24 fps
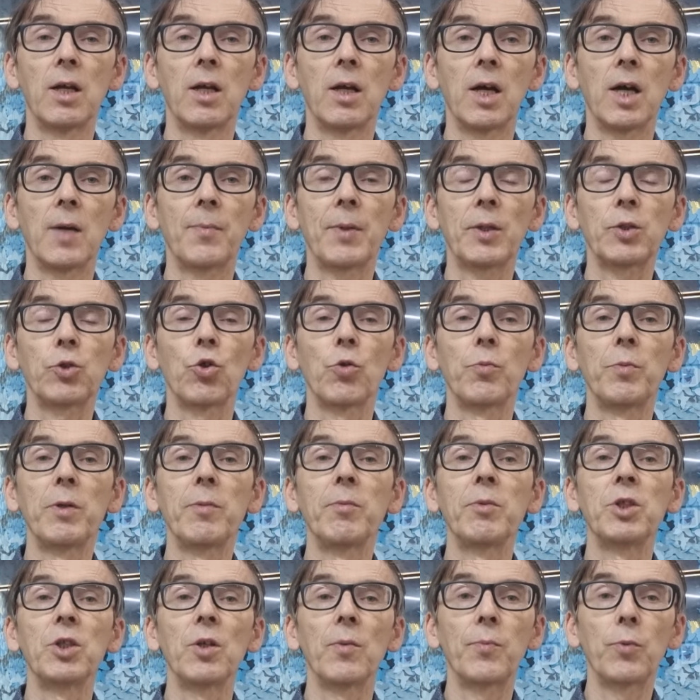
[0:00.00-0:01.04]
А потом
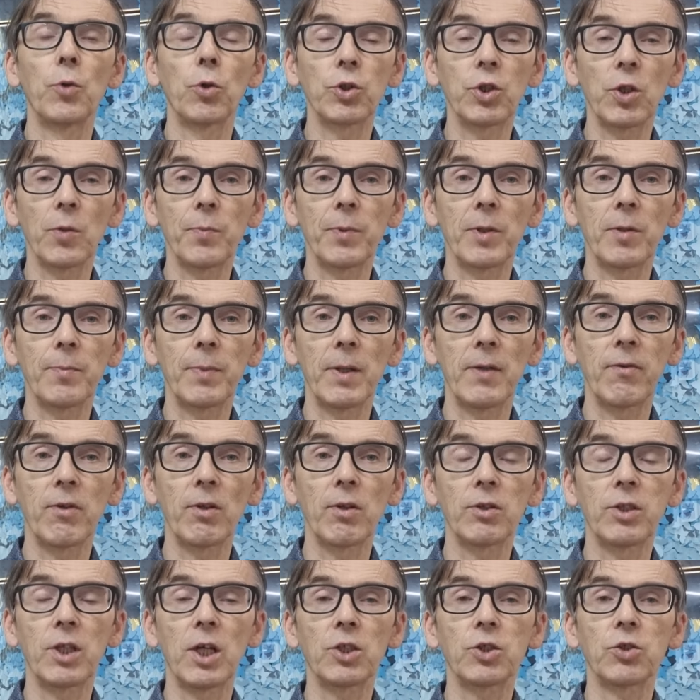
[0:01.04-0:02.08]
именно Петр
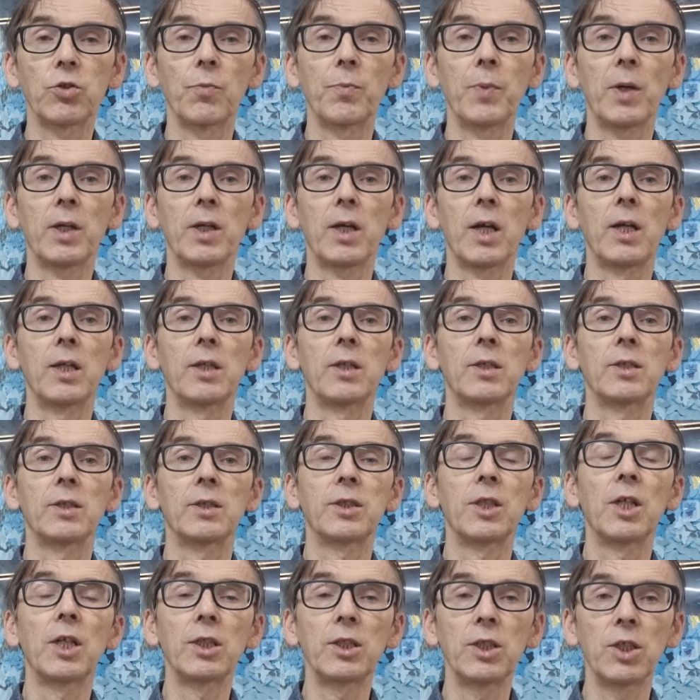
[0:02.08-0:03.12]
проповедовал так, что покаялось
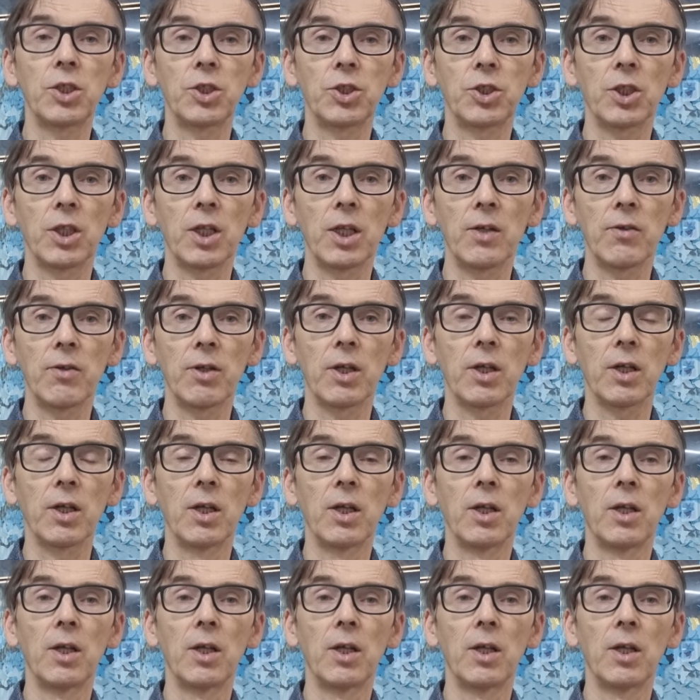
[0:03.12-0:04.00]
три тысячи человек.